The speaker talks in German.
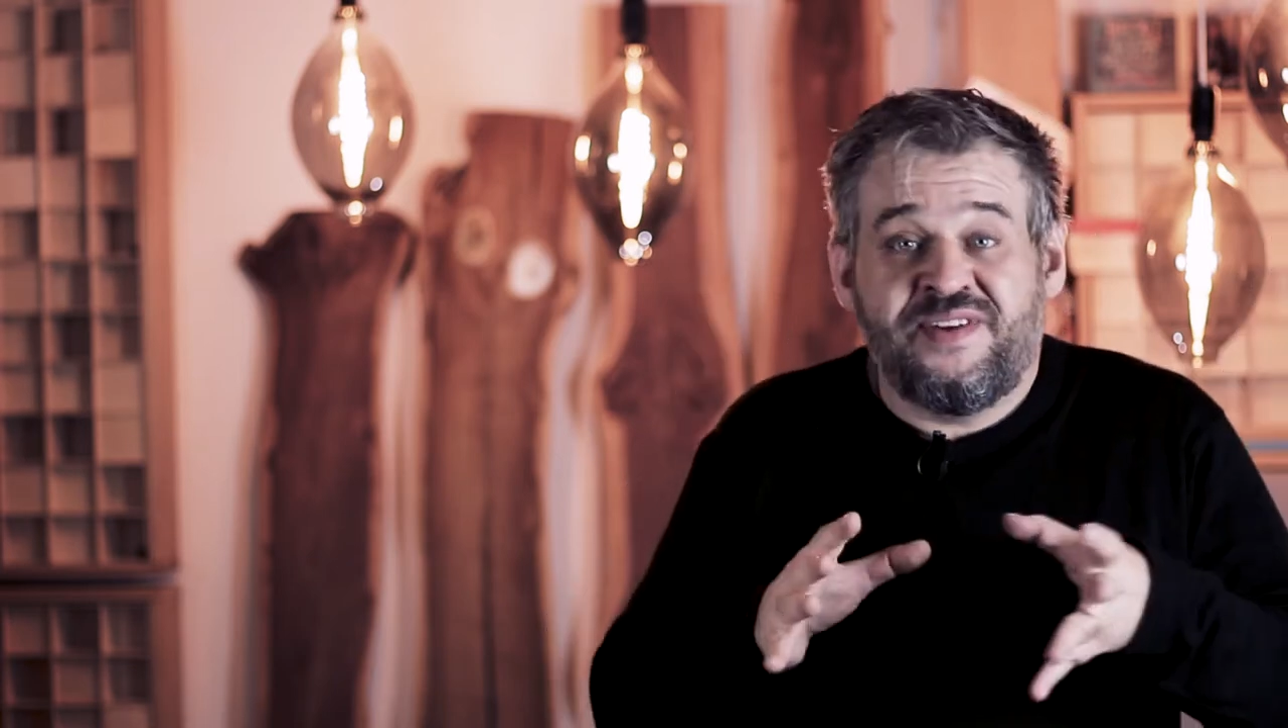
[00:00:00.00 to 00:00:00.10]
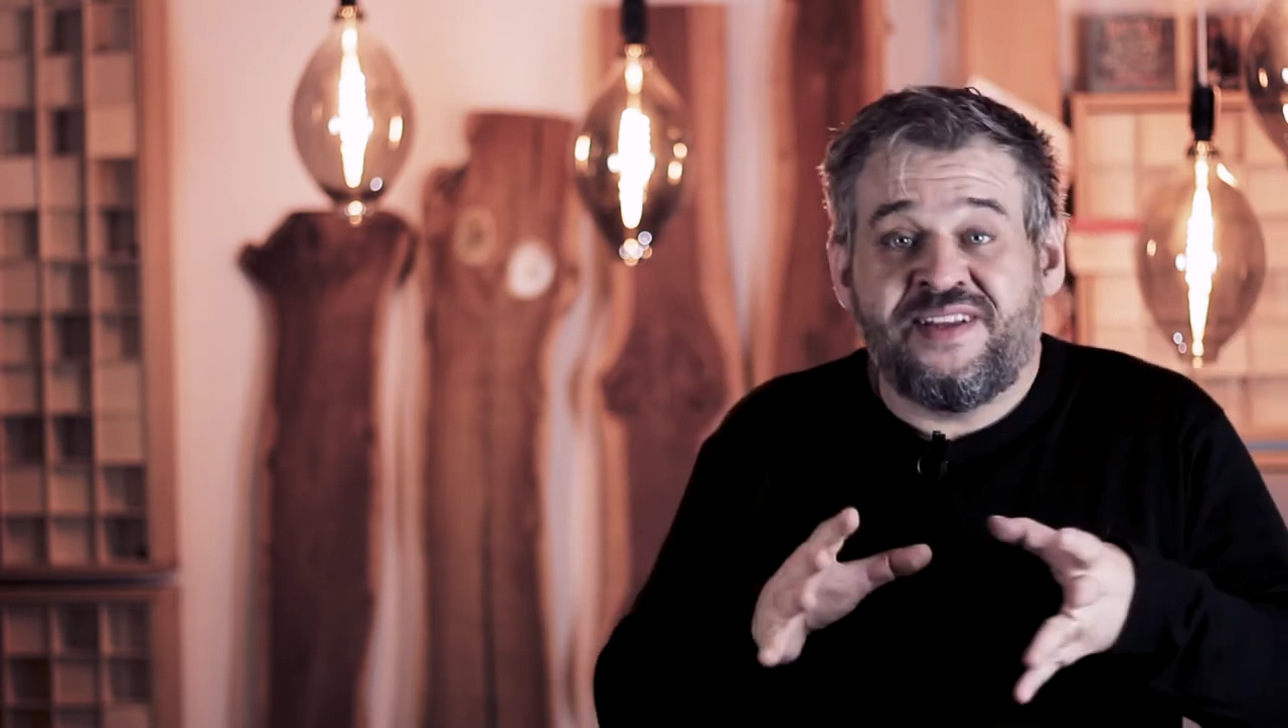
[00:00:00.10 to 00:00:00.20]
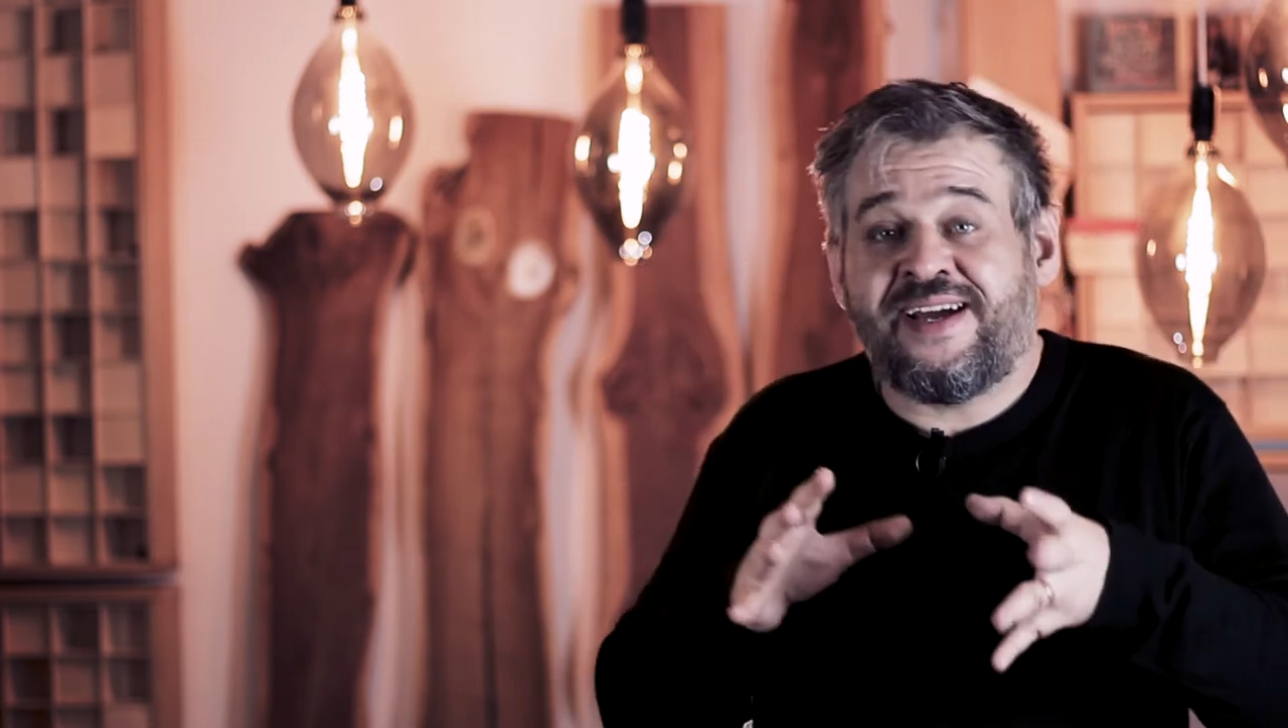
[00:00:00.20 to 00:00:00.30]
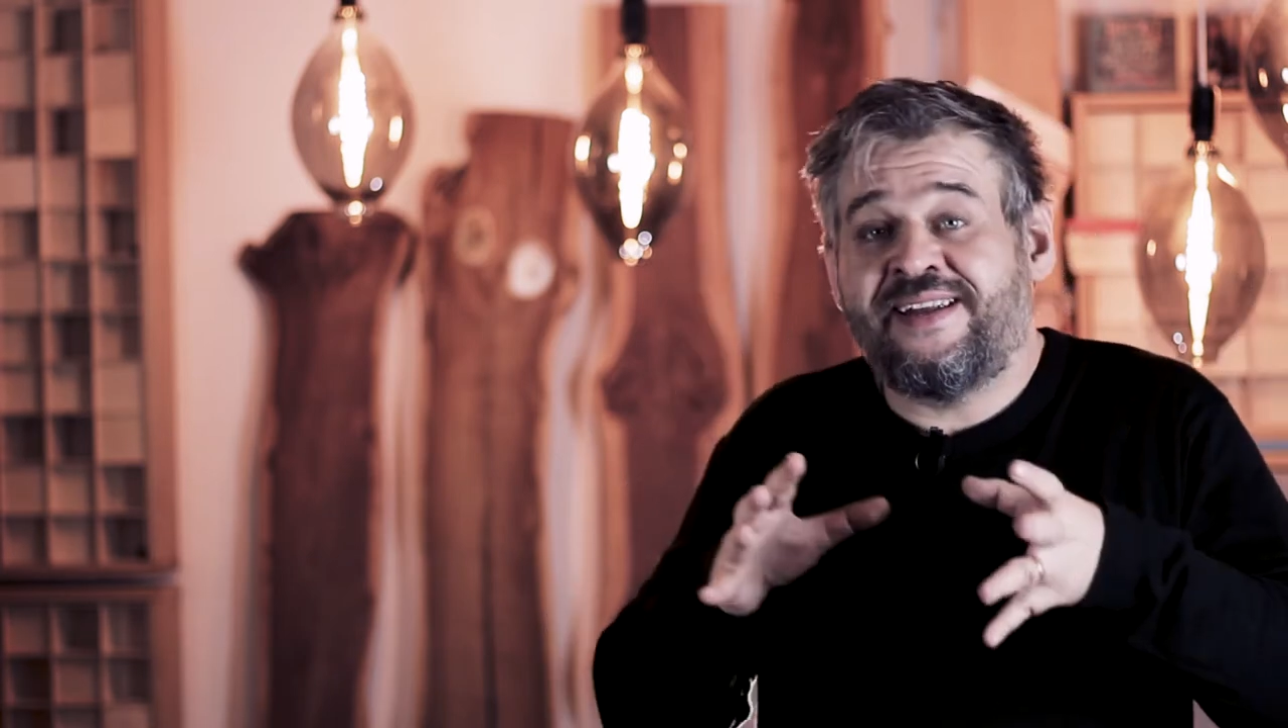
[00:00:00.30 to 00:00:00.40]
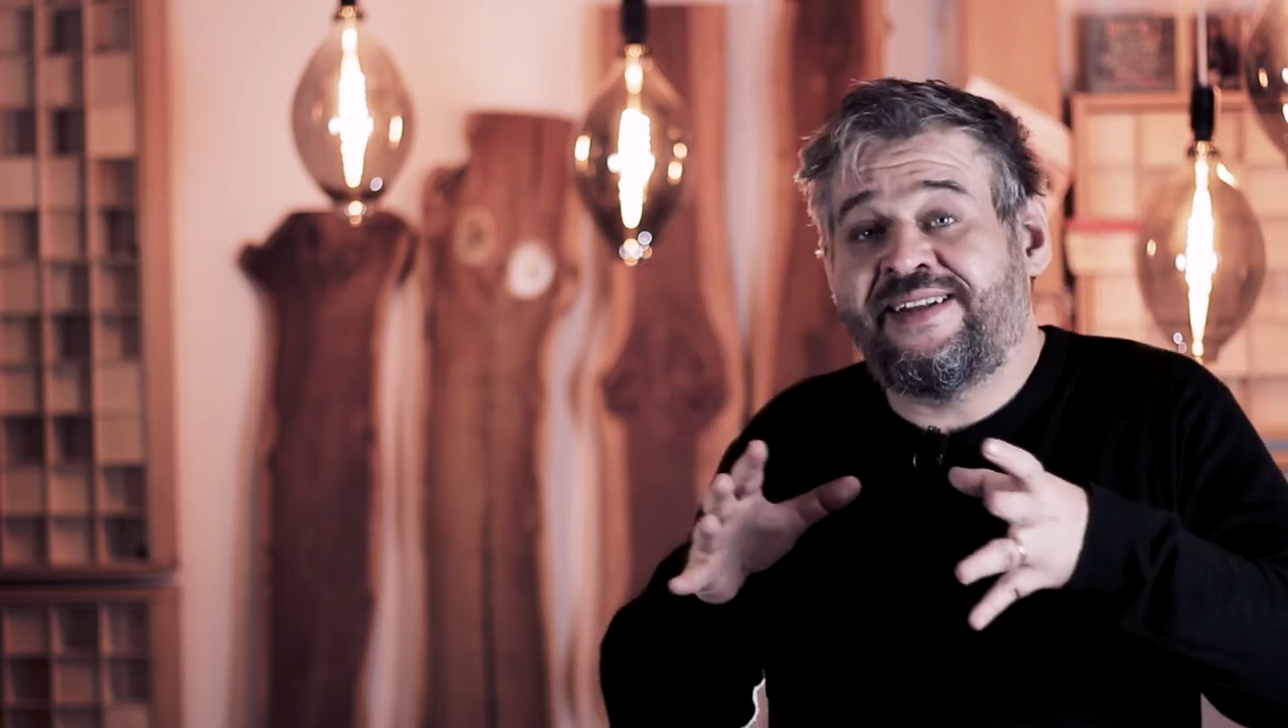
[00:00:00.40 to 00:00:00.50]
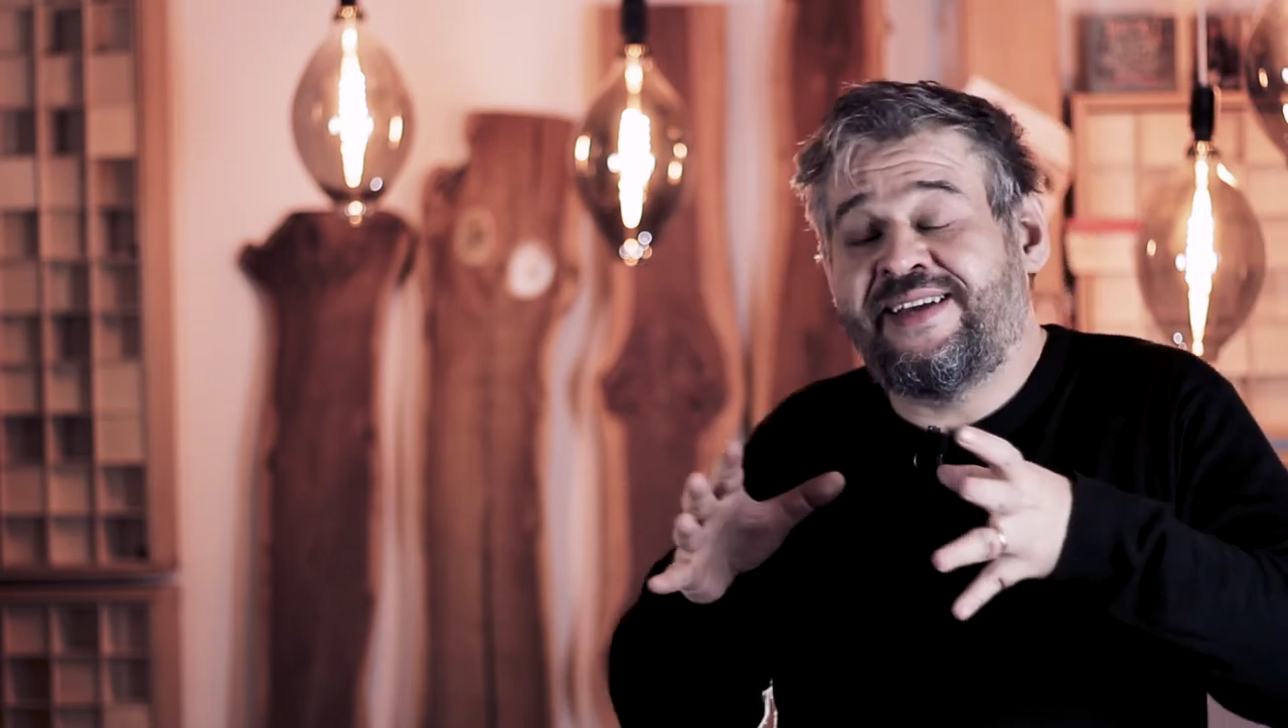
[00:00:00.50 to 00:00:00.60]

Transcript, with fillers: mit deiner